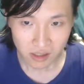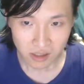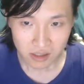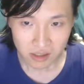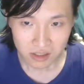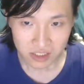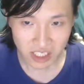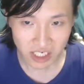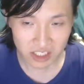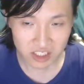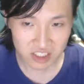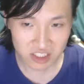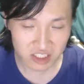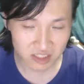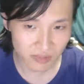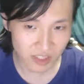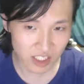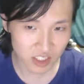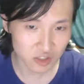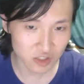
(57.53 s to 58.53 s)
这个致
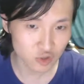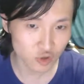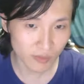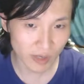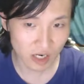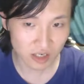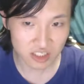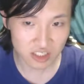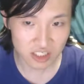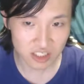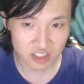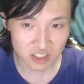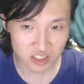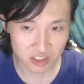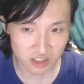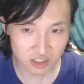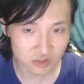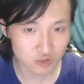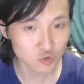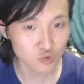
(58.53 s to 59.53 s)
命的坐标系
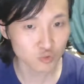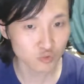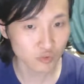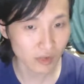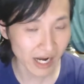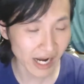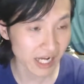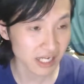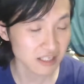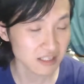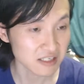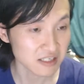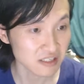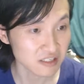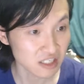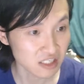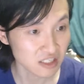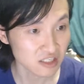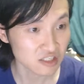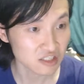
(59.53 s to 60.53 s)
是阻碍你
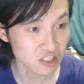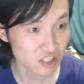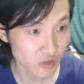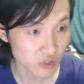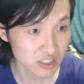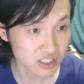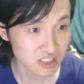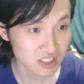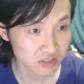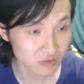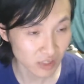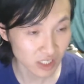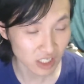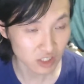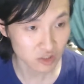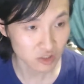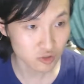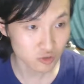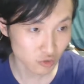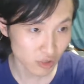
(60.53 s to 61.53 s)
进行哲学思维的
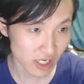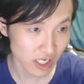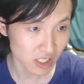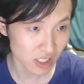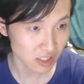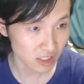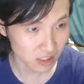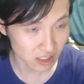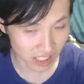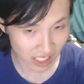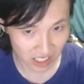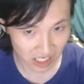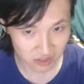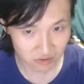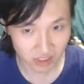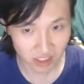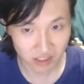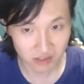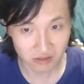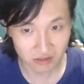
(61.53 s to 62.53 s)
最严重
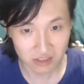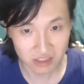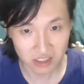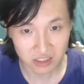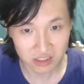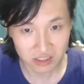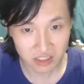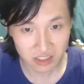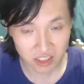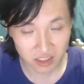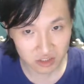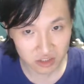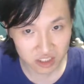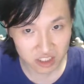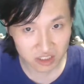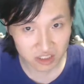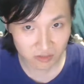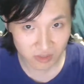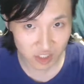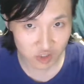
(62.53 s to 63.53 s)
的一个东西。这个
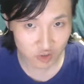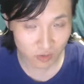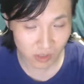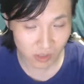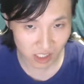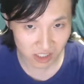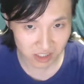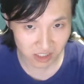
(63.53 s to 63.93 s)
致命的坐标系，